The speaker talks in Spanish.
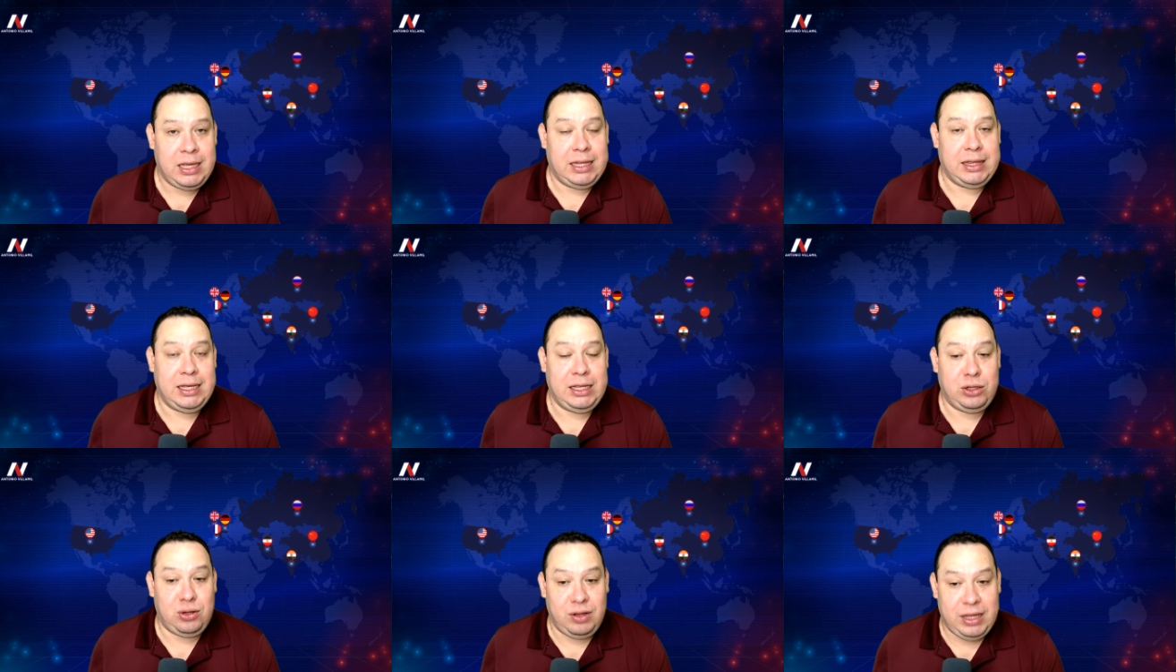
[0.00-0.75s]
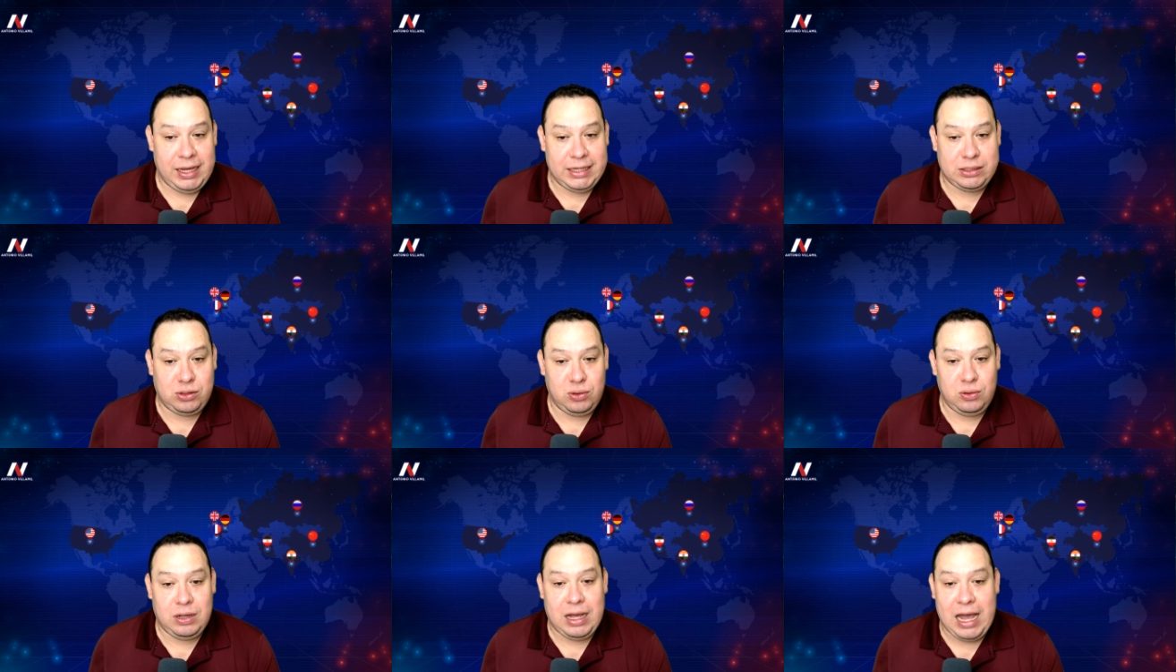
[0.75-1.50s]
Dentro de
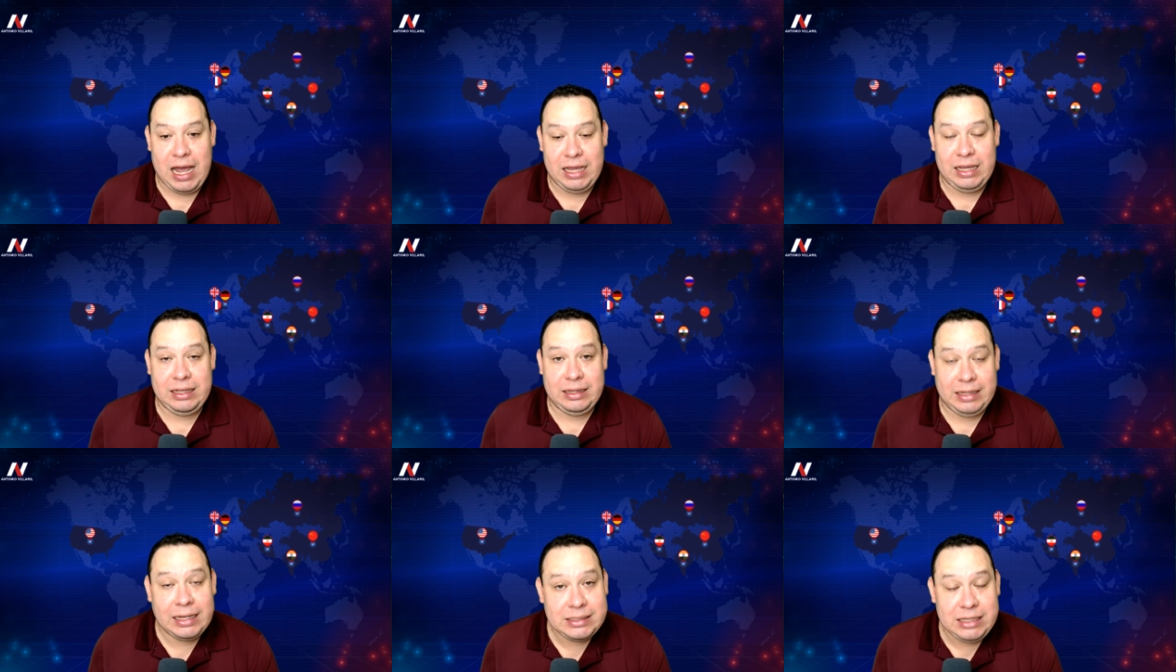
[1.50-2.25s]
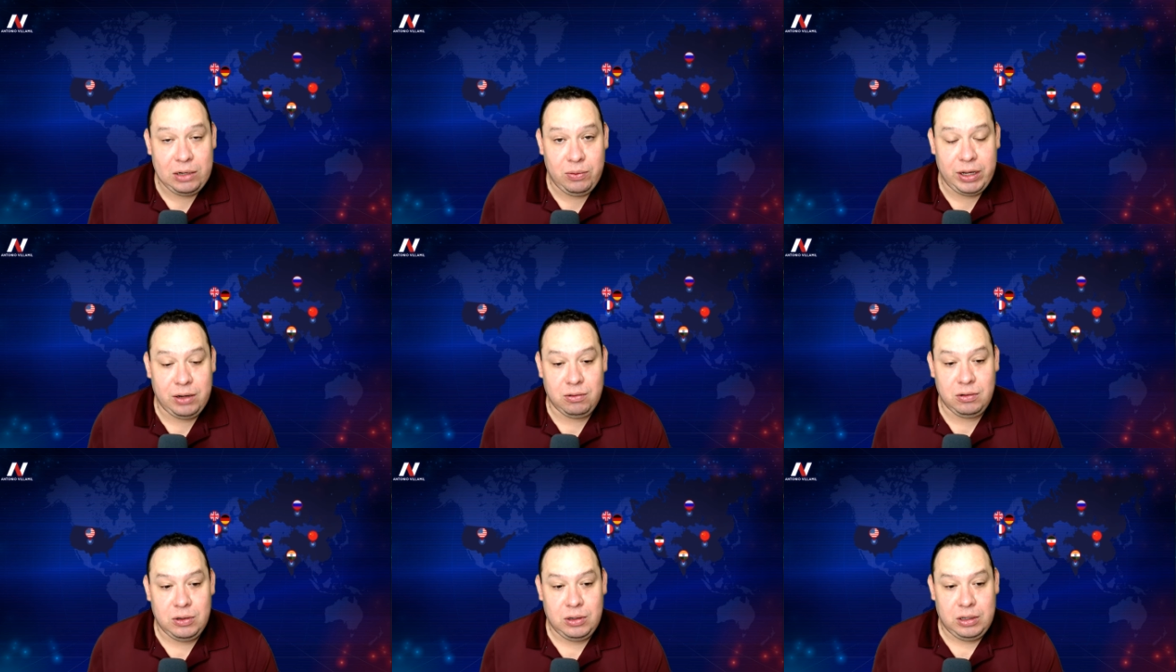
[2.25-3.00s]
esto hay, desde
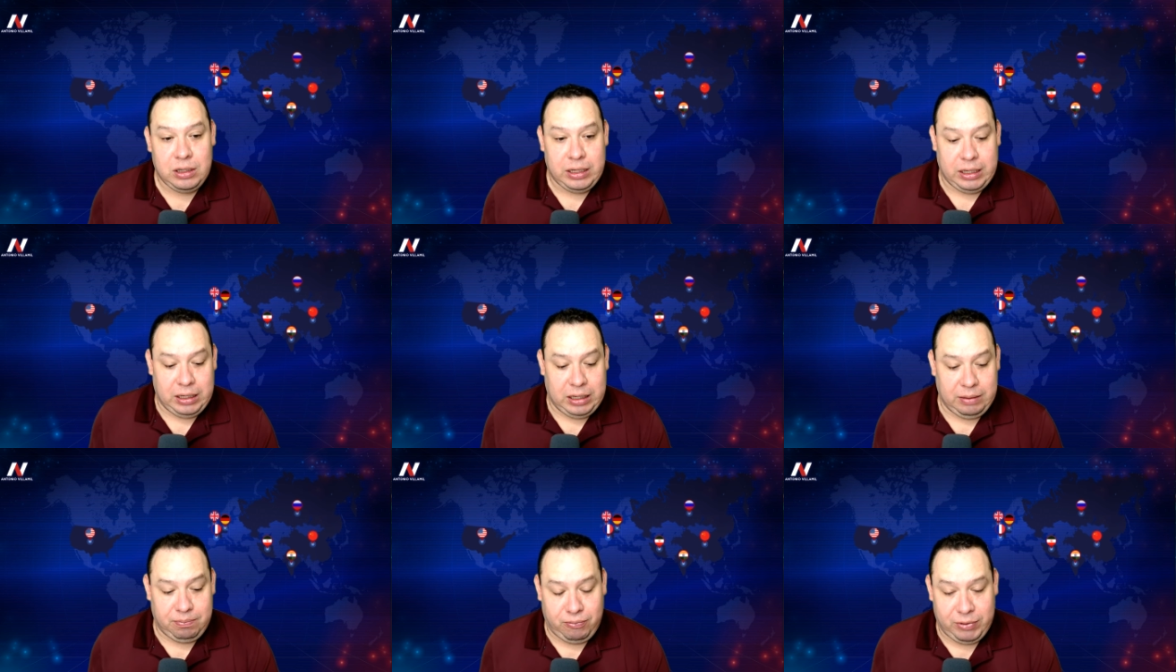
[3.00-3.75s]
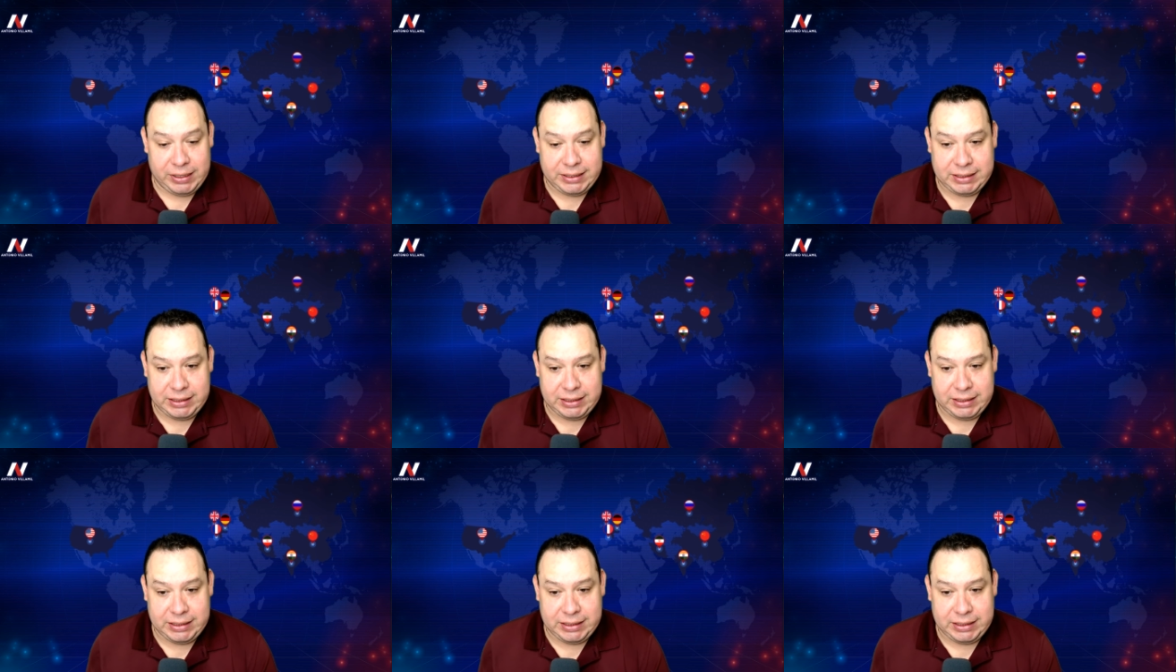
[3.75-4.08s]
luego, eh, pues